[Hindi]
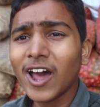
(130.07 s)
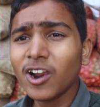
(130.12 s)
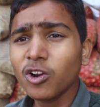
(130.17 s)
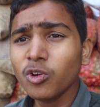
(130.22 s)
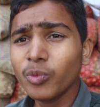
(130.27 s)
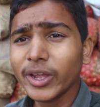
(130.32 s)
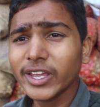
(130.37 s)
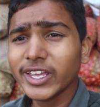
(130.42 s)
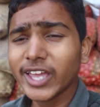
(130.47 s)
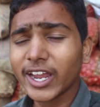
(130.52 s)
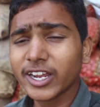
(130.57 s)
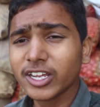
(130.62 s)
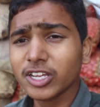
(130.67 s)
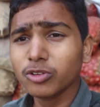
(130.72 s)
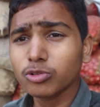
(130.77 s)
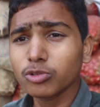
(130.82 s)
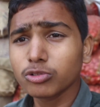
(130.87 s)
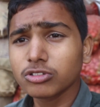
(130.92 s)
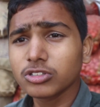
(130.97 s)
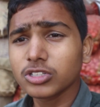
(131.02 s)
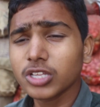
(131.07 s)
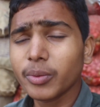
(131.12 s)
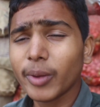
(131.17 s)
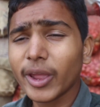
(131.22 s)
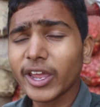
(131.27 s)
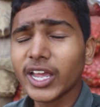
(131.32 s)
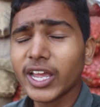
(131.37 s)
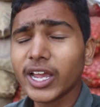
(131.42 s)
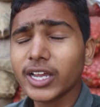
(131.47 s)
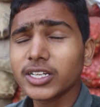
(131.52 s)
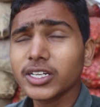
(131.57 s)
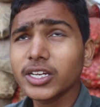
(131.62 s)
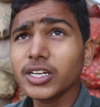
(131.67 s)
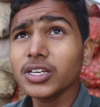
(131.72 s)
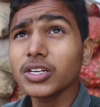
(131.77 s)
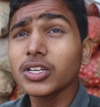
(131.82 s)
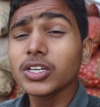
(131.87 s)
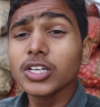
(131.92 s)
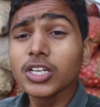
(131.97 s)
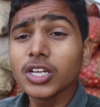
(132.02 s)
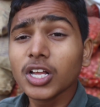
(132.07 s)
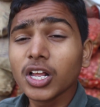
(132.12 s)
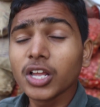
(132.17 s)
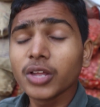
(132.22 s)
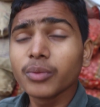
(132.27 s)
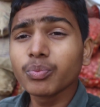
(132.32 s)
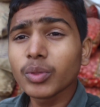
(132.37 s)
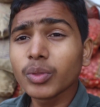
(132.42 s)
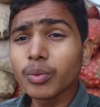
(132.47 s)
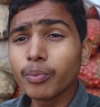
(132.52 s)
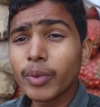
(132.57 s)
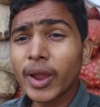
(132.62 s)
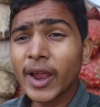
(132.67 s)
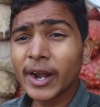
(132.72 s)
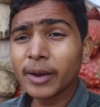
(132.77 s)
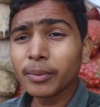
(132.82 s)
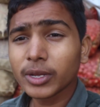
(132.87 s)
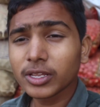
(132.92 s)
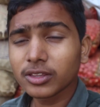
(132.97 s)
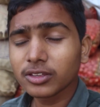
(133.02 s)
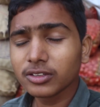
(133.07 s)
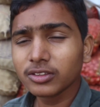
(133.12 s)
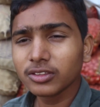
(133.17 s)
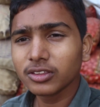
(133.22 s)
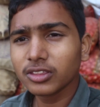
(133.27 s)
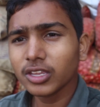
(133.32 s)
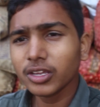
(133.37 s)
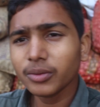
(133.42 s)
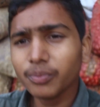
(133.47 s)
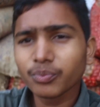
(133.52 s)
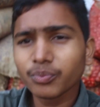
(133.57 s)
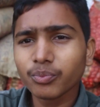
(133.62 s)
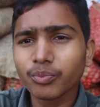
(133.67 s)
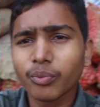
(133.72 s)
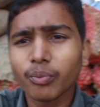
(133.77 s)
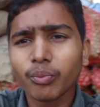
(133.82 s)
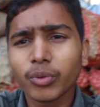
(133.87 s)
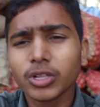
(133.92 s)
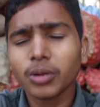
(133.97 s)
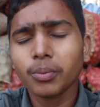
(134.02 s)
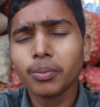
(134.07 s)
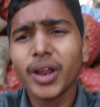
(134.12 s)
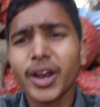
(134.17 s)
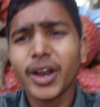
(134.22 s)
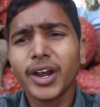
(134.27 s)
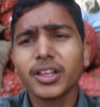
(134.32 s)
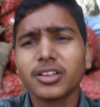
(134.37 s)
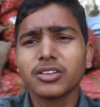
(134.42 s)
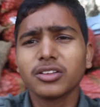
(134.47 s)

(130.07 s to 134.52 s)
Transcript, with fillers: आलू बह जाएंगे उससे बह जाएंगे बेड मशीन से मतलब बेड